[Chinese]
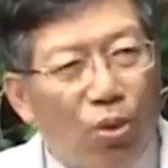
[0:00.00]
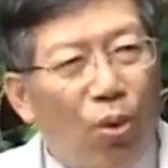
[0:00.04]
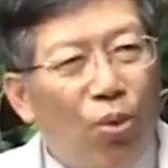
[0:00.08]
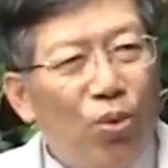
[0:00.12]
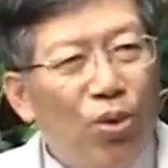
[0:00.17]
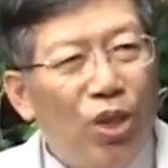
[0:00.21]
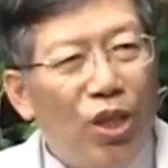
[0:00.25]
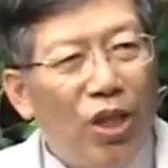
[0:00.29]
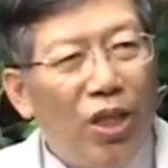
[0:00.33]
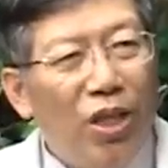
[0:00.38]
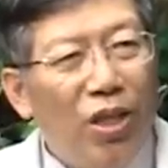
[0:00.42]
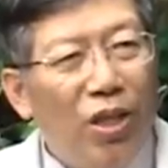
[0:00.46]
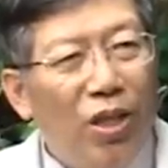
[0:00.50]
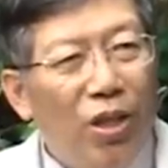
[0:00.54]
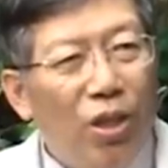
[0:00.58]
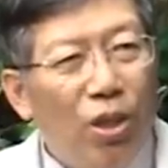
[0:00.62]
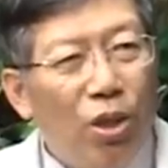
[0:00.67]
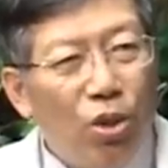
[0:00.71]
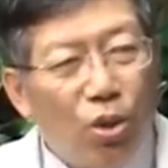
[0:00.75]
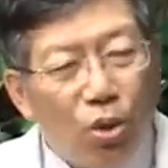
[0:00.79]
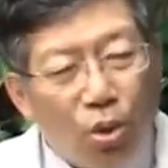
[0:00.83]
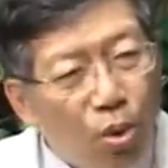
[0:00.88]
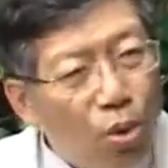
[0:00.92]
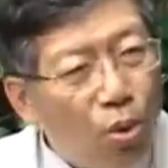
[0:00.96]
东西，
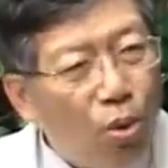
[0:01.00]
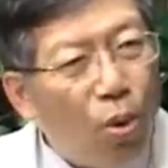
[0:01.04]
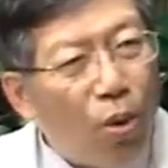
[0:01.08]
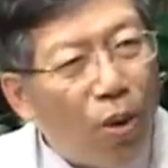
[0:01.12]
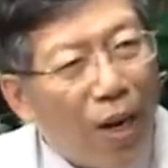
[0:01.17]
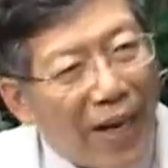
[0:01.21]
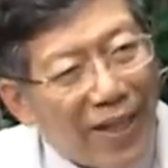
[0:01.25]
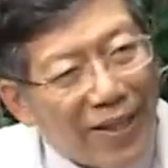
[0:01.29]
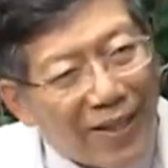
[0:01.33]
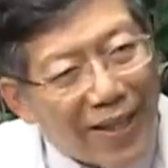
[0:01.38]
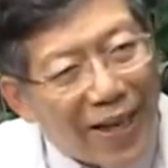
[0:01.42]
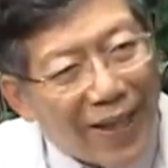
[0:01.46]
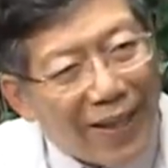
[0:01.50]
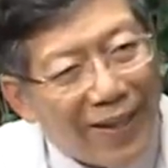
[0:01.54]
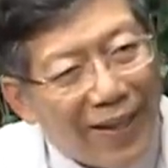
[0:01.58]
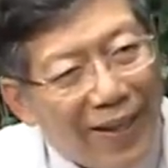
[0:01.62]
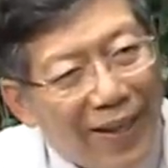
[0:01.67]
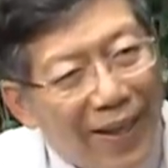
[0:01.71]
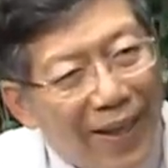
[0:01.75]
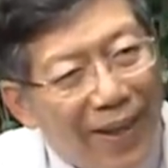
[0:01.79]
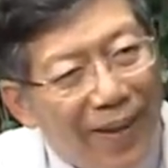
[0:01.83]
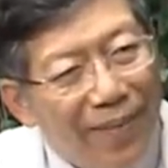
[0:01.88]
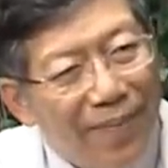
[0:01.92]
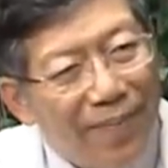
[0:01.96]
就能够改善了。
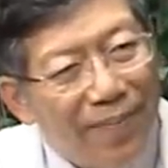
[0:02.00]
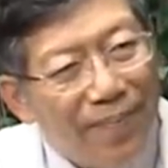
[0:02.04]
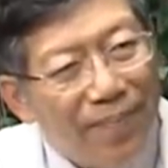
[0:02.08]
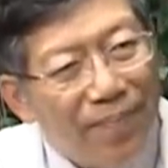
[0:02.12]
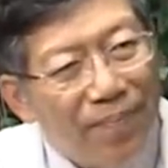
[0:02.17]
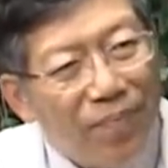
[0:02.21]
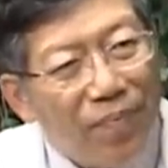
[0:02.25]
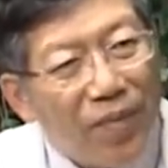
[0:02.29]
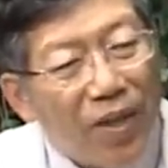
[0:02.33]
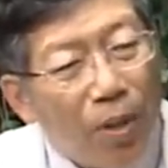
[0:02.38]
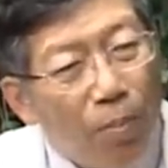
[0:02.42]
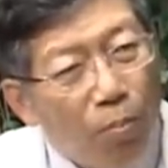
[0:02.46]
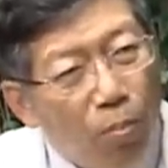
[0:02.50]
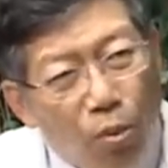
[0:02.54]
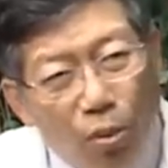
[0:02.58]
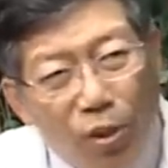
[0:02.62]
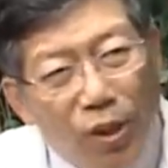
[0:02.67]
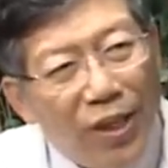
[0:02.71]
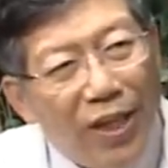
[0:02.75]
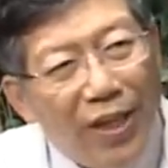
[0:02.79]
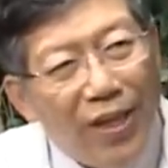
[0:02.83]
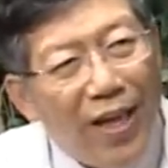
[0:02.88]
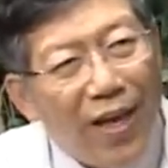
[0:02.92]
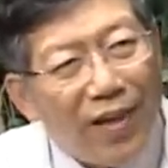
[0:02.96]
不
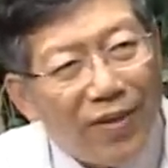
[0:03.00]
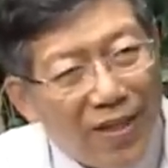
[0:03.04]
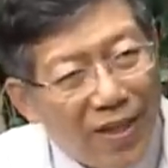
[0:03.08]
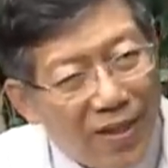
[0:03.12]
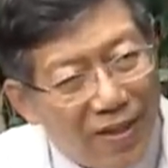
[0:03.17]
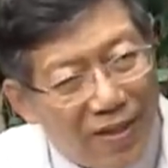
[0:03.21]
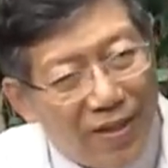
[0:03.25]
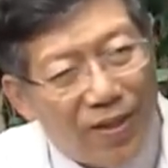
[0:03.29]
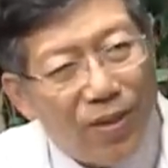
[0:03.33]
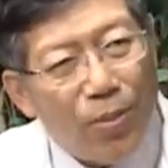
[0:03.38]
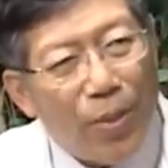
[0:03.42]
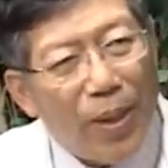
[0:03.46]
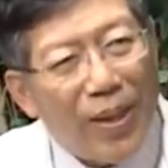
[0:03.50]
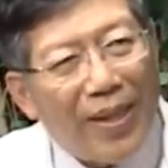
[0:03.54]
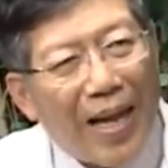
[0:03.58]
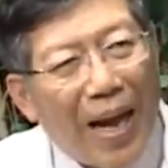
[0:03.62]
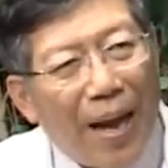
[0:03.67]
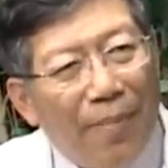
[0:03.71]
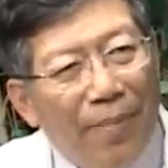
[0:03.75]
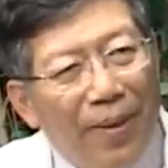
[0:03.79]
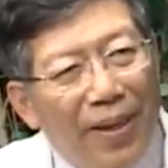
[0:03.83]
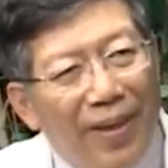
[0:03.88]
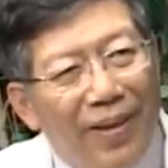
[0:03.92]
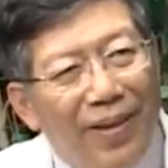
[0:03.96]
一定要去吃维
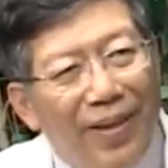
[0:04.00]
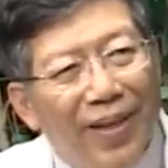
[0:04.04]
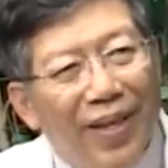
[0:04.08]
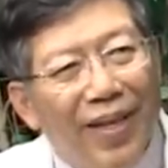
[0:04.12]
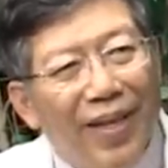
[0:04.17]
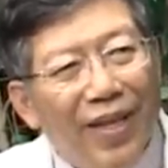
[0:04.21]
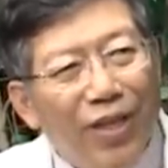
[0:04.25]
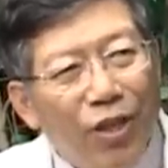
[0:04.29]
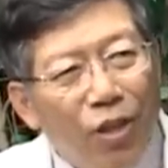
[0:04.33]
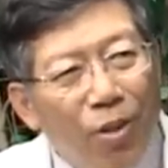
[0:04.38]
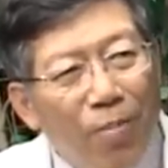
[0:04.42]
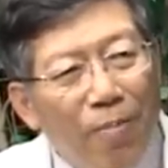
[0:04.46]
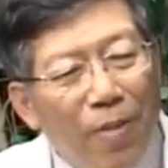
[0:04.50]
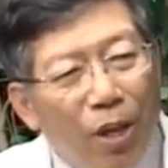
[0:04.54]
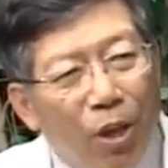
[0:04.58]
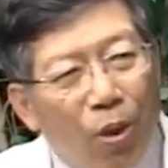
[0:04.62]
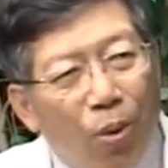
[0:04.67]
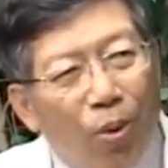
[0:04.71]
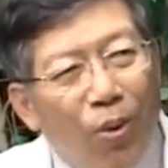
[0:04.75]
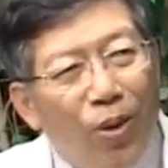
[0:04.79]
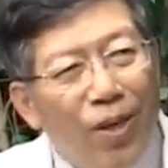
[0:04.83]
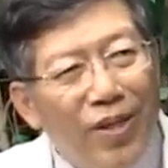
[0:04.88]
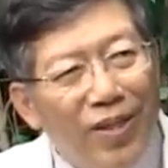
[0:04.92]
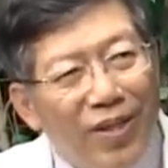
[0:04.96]
他命，因为美
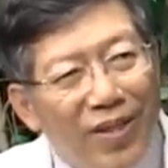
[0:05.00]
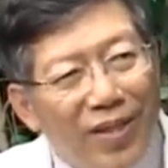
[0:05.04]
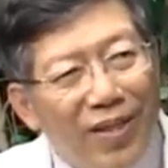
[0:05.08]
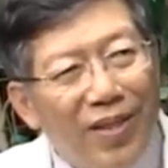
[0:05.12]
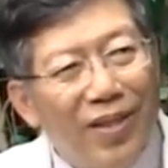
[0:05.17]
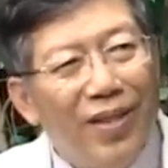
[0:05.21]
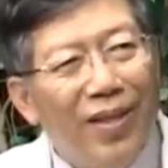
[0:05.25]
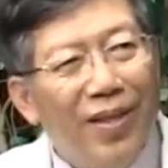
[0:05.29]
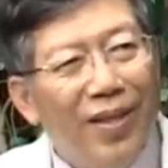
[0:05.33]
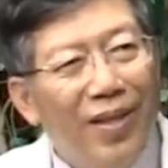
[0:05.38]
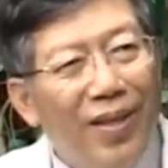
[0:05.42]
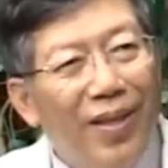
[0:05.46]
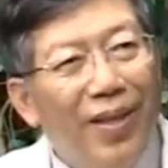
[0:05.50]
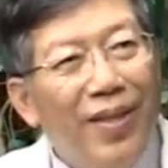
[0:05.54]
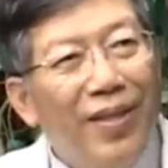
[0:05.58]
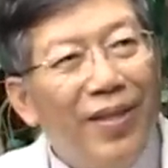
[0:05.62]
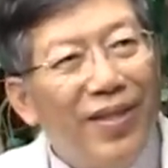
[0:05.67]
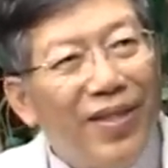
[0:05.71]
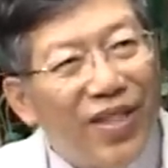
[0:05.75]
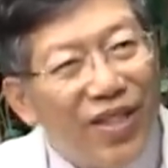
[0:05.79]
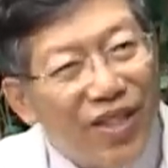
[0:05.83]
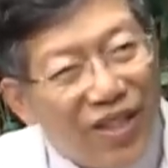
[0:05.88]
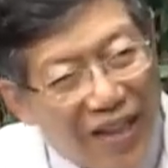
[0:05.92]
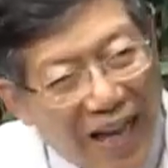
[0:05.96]
国人是
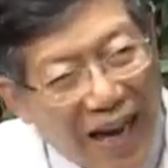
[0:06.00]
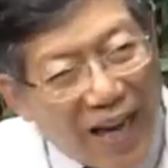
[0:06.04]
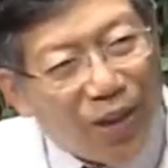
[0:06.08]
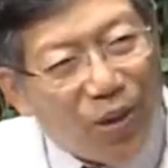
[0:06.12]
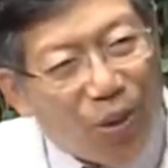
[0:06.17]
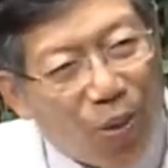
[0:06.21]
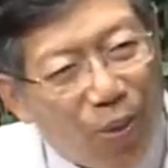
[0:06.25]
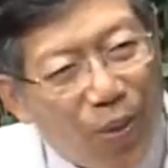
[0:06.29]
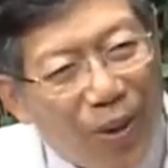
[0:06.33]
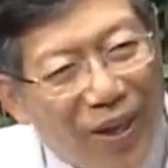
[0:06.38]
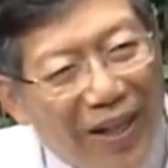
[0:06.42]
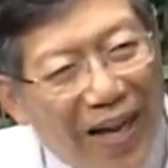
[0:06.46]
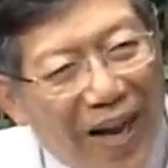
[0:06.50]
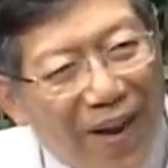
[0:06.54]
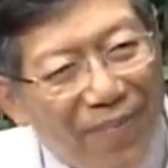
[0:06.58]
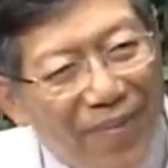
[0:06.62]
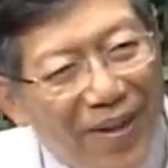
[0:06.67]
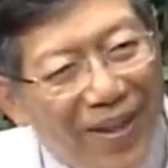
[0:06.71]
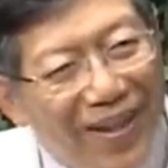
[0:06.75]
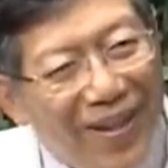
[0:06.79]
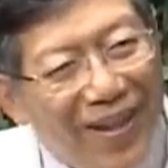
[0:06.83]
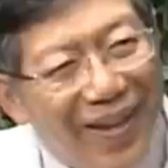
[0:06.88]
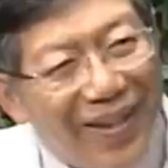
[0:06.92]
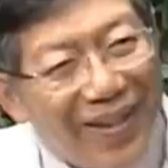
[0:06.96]
吃太多维他
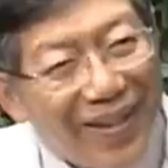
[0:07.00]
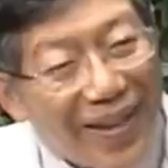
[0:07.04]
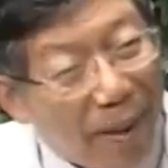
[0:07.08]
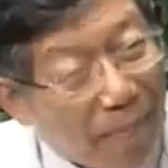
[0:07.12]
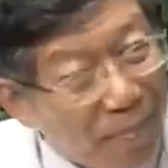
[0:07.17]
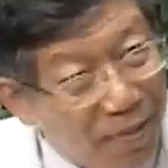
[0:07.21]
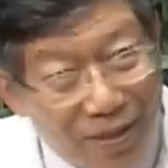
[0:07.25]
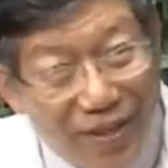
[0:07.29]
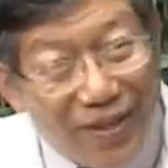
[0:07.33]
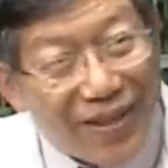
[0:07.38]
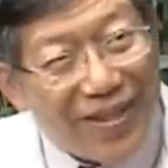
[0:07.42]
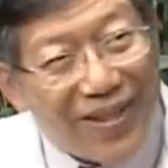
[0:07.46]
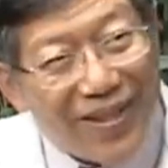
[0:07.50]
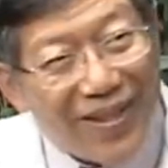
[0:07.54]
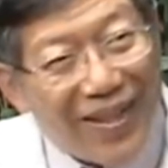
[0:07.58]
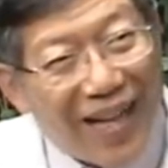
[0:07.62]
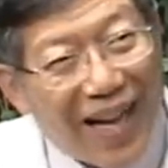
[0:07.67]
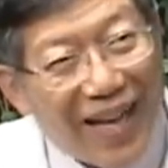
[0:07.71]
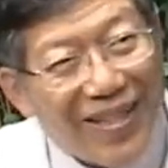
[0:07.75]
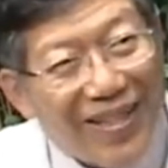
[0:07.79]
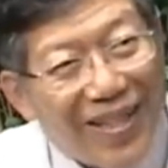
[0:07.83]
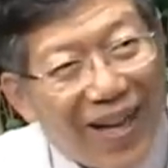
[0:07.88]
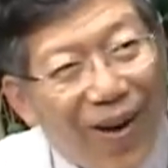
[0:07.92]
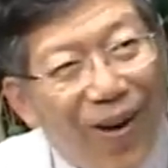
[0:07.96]
命了，他不是吃
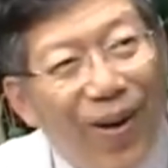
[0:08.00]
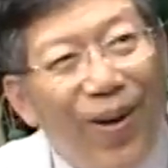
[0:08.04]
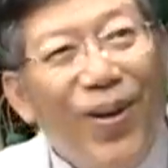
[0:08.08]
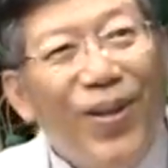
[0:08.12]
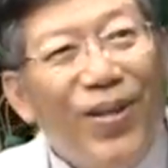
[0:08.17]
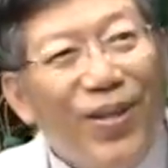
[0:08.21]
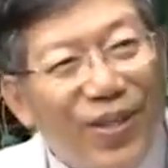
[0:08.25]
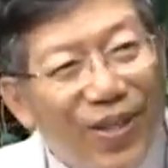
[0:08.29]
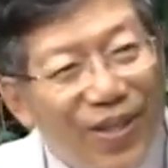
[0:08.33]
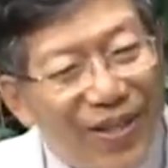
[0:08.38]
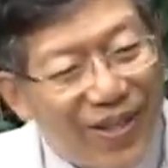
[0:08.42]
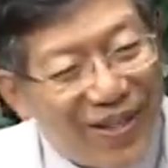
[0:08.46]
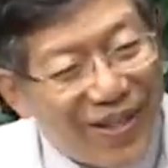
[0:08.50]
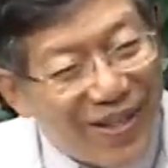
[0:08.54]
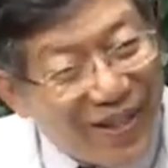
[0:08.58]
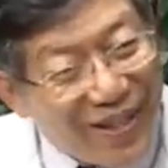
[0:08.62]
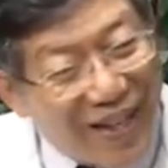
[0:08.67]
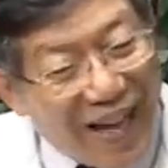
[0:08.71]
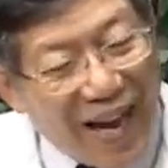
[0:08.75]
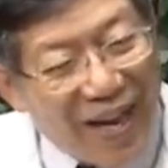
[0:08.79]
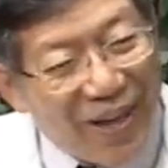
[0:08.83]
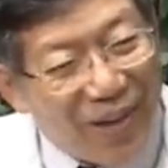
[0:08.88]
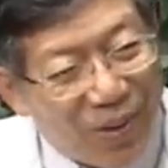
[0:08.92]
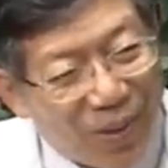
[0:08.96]
太少，是吃
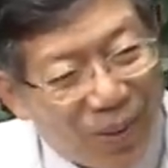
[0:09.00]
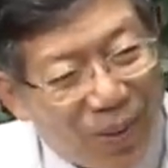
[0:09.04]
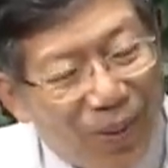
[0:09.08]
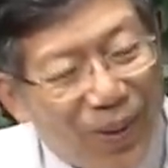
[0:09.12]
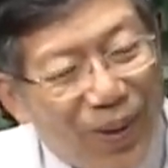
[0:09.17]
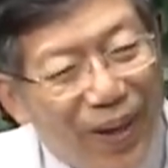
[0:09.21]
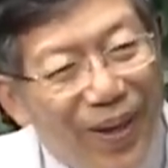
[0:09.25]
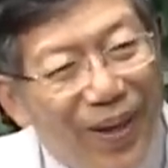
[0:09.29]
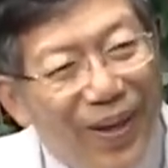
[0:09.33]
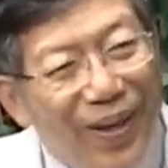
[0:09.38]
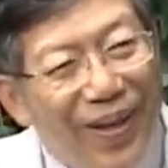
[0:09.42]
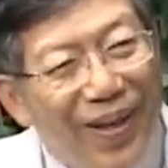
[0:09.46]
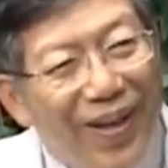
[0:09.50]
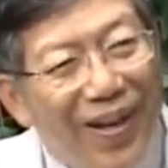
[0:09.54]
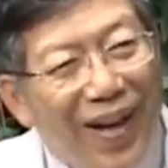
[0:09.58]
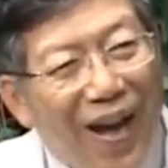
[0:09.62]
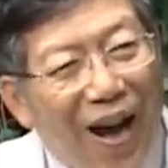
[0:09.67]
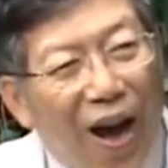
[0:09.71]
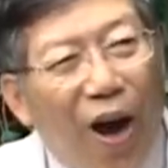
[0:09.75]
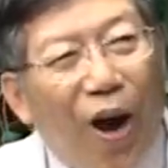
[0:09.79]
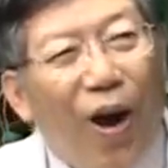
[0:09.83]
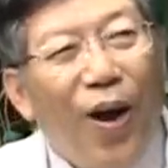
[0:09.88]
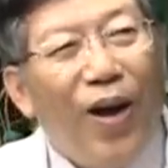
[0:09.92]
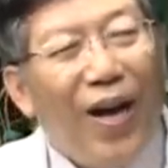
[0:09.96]
太多了。哦。
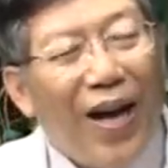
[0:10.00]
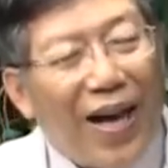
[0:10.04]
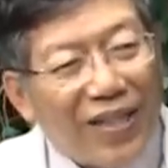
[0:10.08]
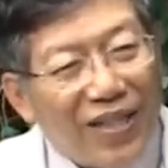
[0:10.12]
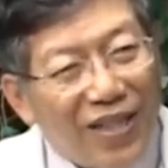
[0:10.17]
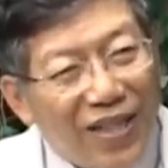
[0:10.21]
好啊，